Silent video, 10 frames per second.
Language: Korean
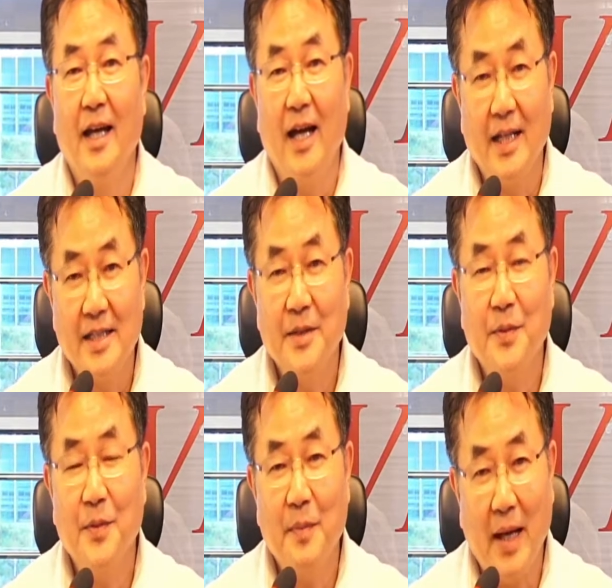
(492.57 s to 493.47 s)

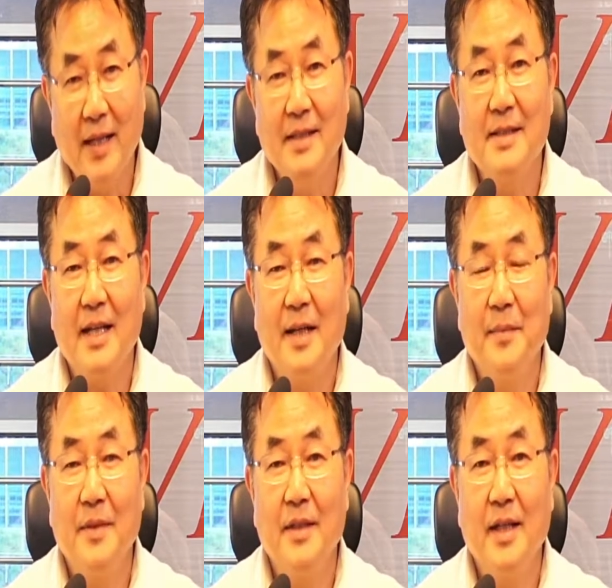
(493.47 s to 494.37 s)
아직도 많은
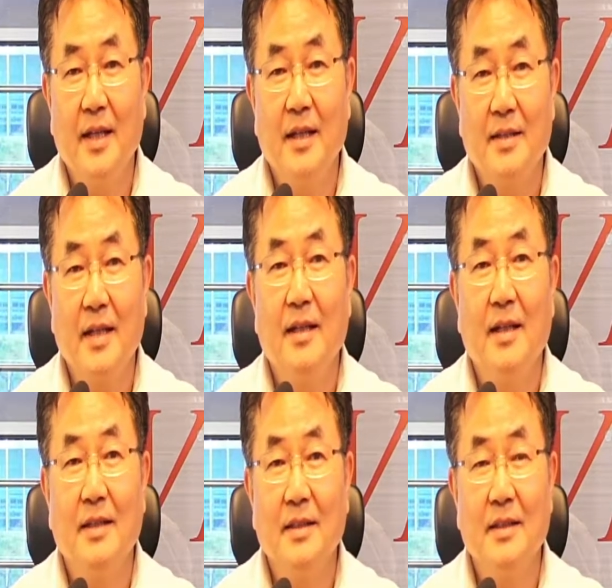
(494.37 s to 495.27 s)
사람들의
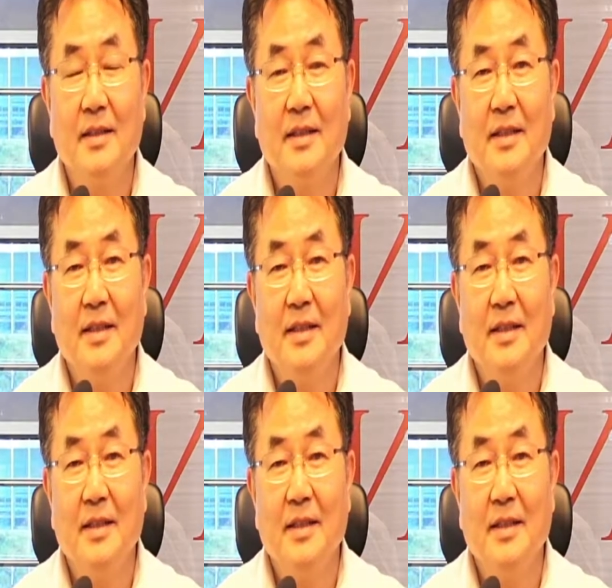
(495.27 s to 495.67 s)
생각은